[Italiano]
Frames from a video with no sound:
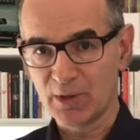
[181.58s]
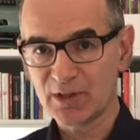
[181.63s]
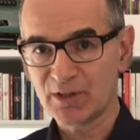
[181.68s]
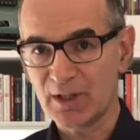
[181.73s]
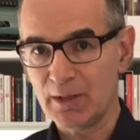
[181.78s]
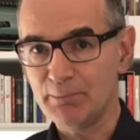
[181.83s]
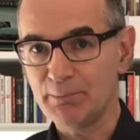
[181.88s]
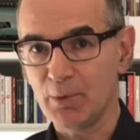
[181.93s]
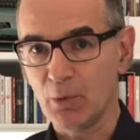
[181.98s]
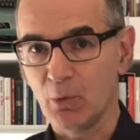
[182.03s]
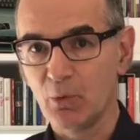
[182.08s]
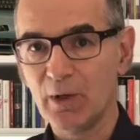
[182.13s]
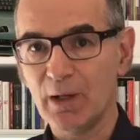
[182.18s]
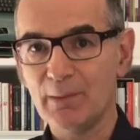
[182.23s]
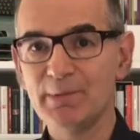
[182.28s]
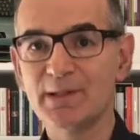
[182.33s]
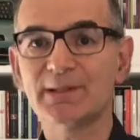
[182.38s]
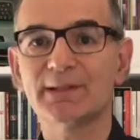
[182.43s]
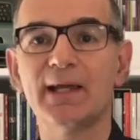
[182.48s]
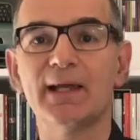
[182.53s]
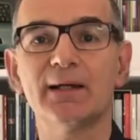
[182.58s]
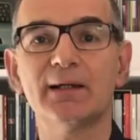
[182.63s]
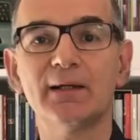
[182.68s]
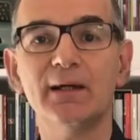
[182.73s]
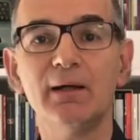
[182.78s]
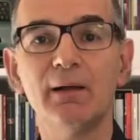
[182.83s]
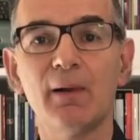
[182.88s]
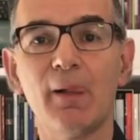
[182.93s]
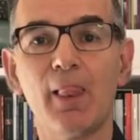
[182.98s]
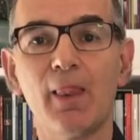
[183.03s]
un esempio, una
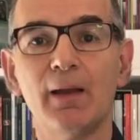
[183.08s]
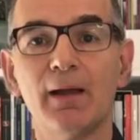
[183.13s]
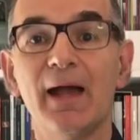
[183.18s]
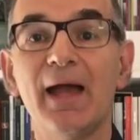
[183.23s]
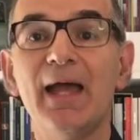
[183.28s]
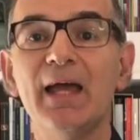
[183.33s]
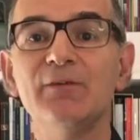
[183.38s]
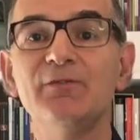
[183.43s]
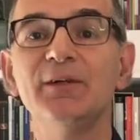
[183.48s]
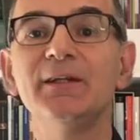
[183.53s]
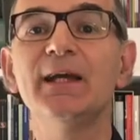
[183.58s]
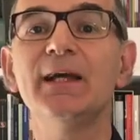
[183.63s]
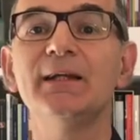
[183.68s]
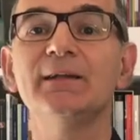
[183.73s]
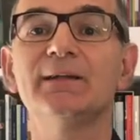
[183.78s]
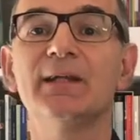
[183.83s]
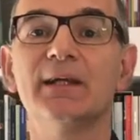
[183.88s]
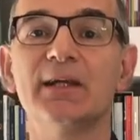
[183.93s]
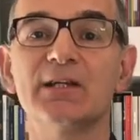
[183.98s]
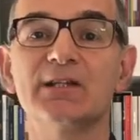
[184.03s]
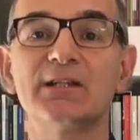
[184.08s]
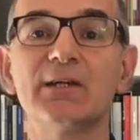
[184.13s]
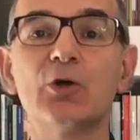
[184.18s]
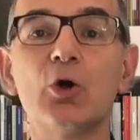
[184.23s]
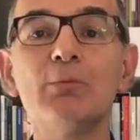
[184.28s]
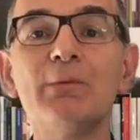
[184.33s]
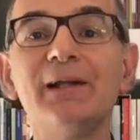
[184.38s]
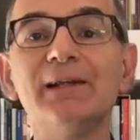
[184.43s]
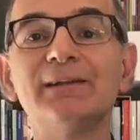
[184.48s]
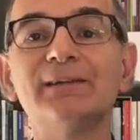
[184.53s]
bistecca, è evidente che
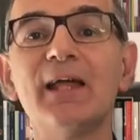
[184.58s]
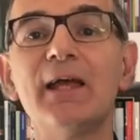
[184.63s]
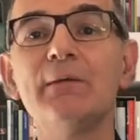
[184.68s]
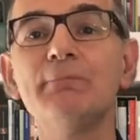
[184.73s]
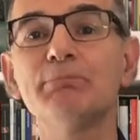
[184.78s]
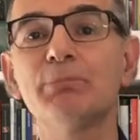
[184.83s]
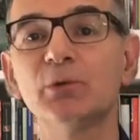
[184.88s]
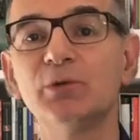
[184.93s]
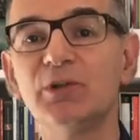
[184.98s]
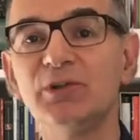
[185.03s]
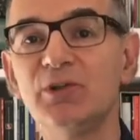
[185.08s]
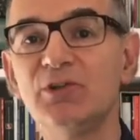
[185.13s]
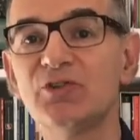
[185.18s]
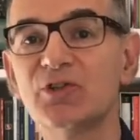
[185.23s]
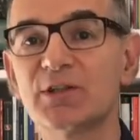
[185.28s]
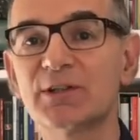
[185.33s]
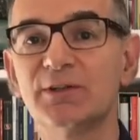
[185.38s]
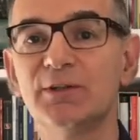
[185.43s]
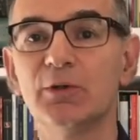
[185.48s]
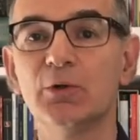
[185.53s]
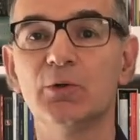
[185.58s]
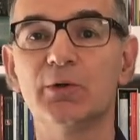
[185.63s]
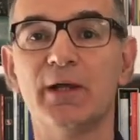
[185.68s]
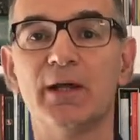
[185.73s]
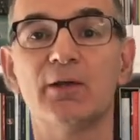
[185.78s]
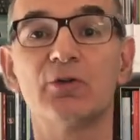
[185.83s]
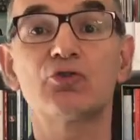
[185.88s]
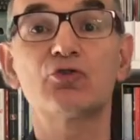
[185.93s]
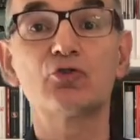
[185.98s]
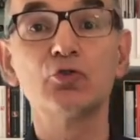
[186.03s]
siccome il tempo di
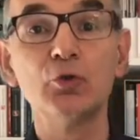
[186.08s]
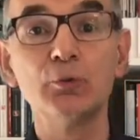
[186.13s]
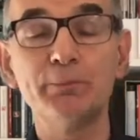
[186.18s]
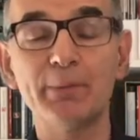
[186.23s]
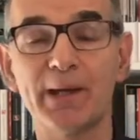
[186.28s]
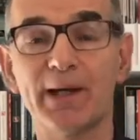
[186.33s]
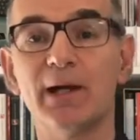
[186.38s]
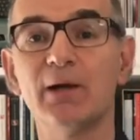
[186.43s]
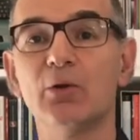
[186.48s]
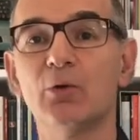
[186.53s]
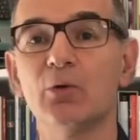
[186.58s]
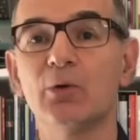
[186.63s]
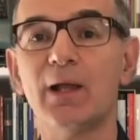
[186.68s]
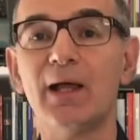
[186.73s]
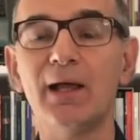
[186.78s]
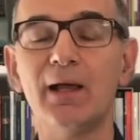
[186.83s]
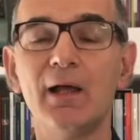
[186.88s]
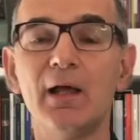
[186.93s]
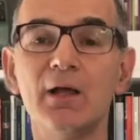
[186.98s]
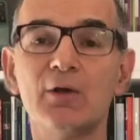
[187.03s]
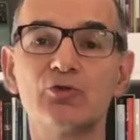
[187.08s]
digestione supera l'ora,